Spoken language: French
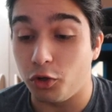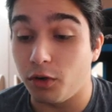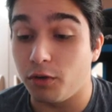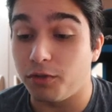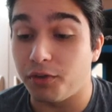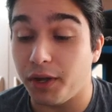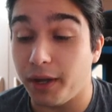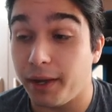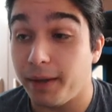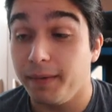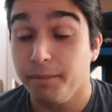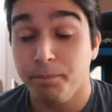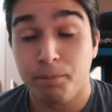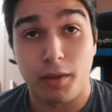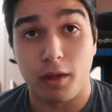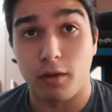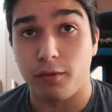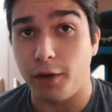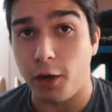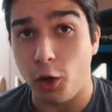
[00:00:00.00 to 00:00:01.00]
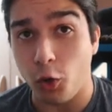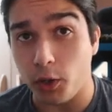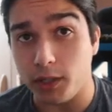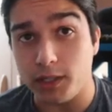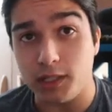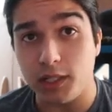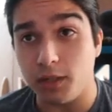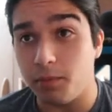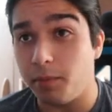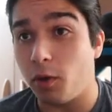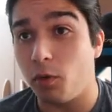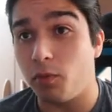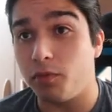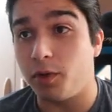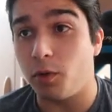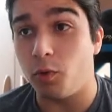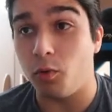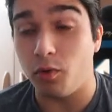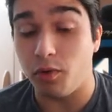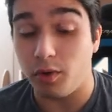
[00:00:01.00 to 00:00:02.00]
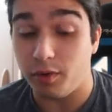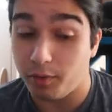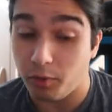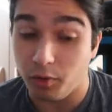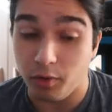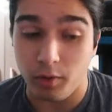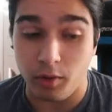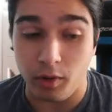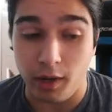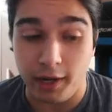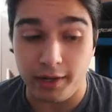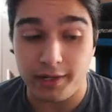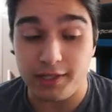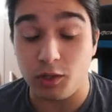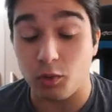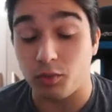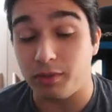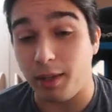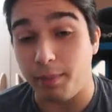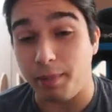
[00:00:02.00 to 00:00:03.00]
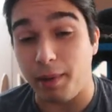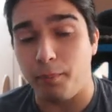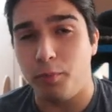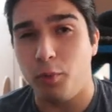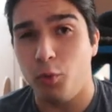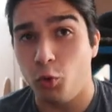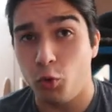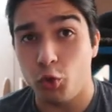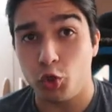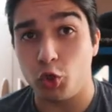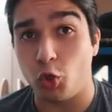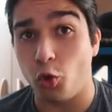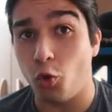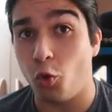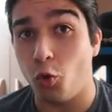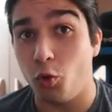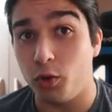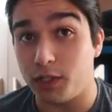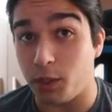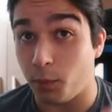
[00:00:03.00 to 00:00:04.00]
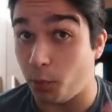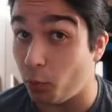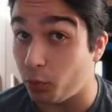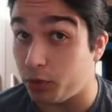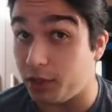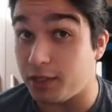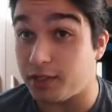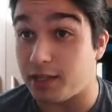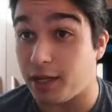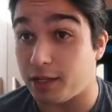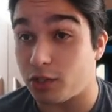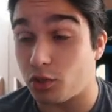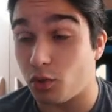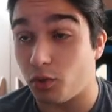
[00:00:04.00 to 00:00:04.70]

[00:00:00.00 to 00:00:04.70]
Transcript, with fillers: de coffrets, Valeur estimée environ, allez, si on tape un peu haut, 100 euros, ça peut monter à